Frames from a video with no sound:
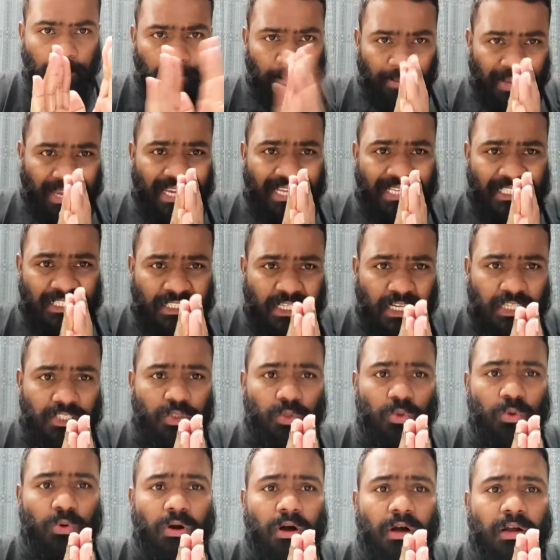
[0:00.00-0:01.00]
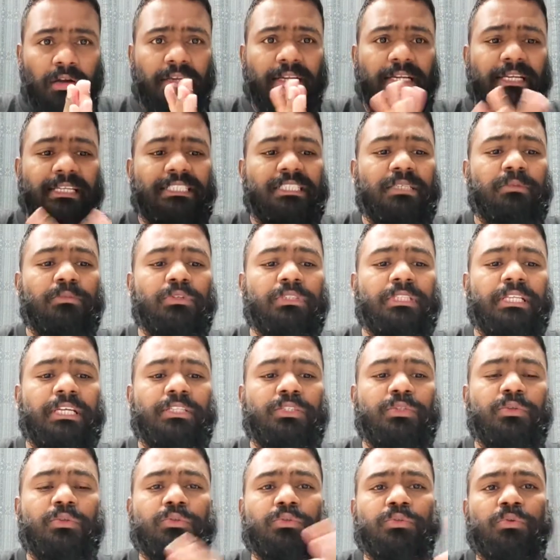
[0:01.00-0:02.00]
मेज uh, का जो ऑर्गेनिज्म होता
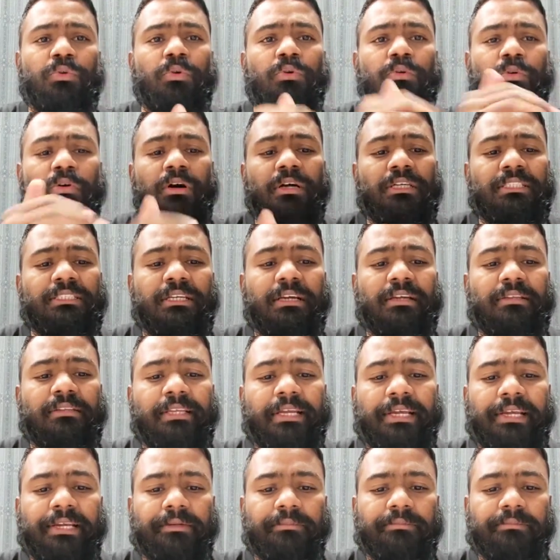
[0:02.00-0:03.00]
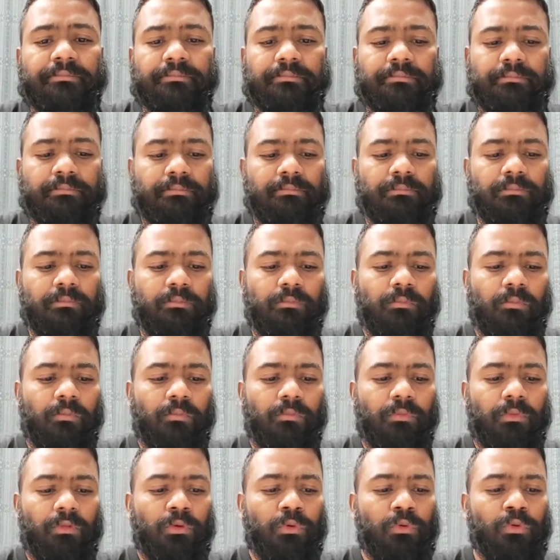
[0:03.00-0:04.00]
है जो उसको कॉज करता है
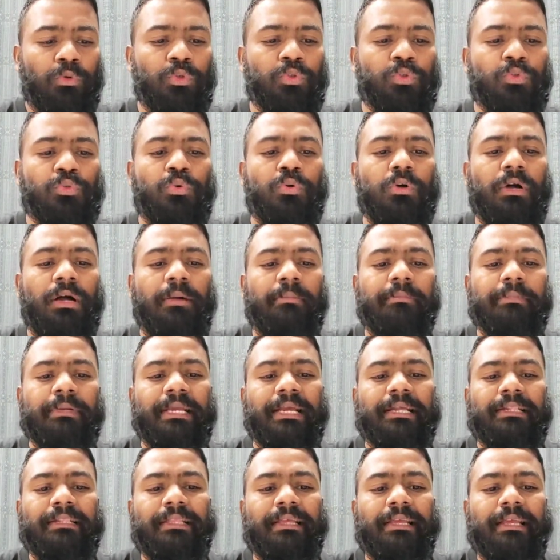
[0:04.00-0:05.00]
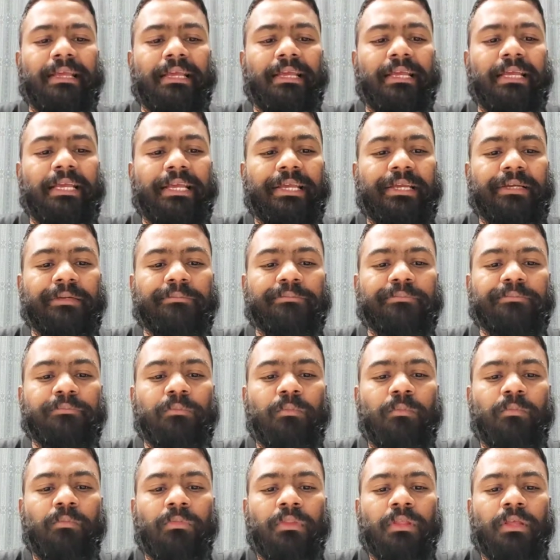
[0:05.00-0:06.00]
उसको हम कहते हैं
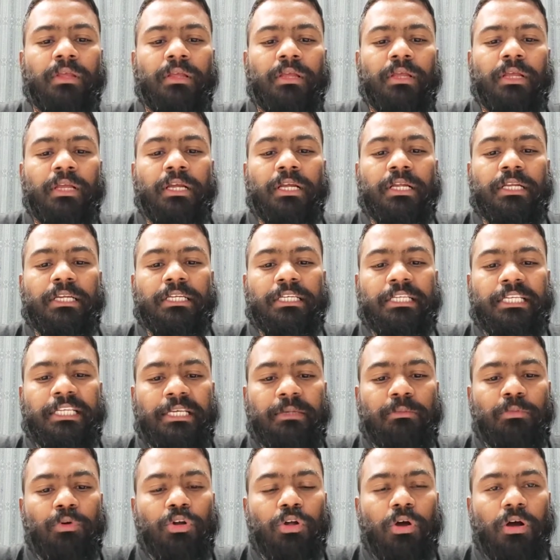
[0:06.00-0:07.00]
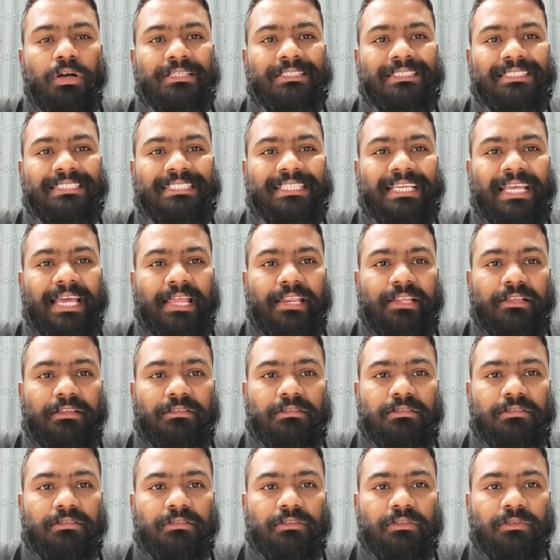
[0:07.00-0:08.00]
डीमोडॉक्स कैरिस